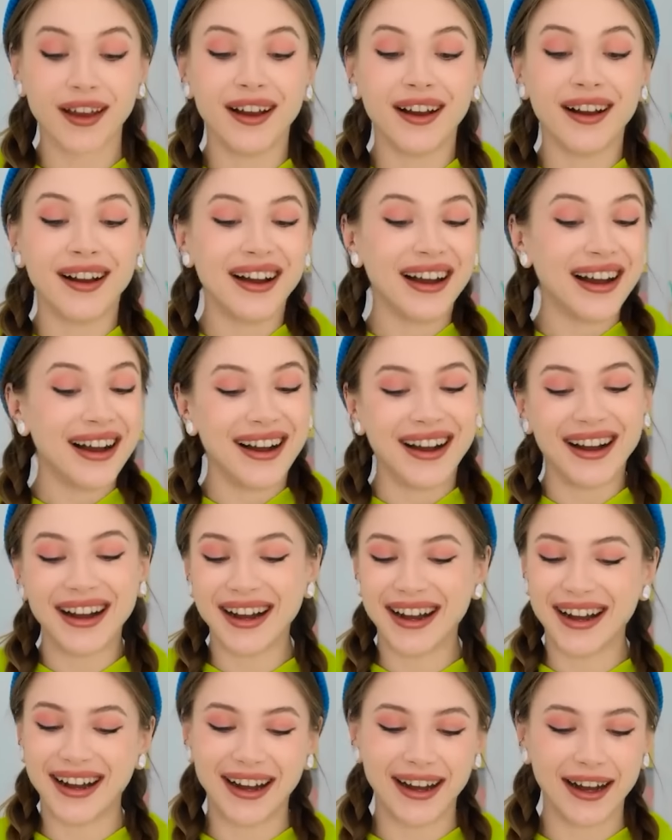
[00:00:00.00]
Chưa gì mình đã
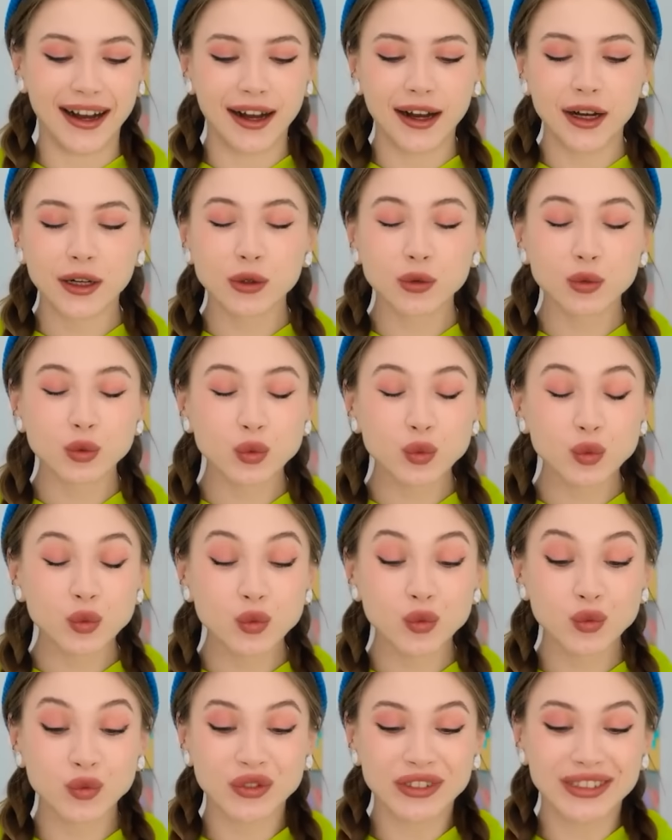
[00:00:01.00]
thấy lãng mạn rồi.
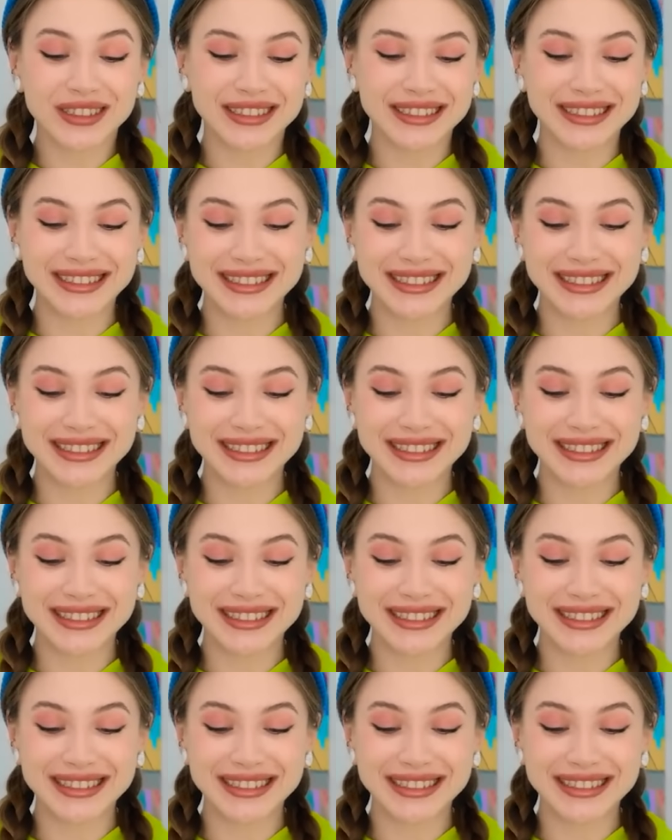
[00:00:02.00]
Ngoà!